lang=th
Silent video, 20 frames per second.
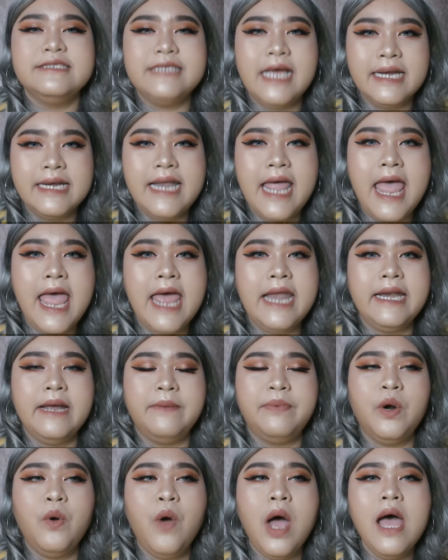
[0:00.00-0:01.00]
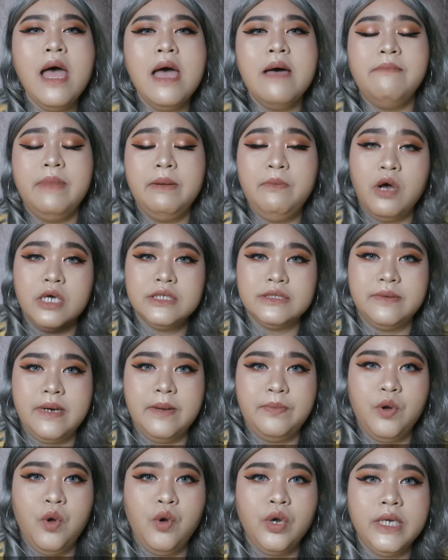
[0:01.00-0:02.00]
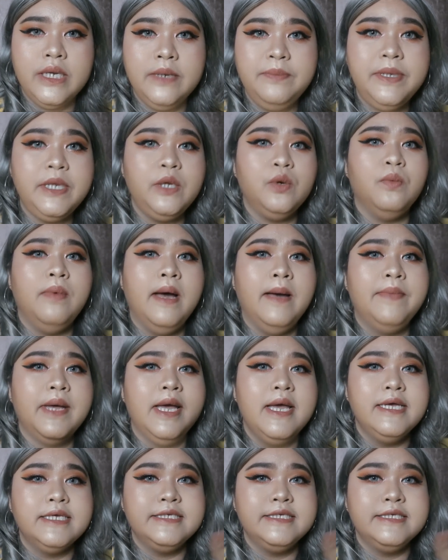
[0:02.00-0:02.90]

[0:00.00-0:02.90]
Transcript: ซันแทนเนี่ยเพราะว่ามันเหมาะสำหรับคนที่ผิวแบบ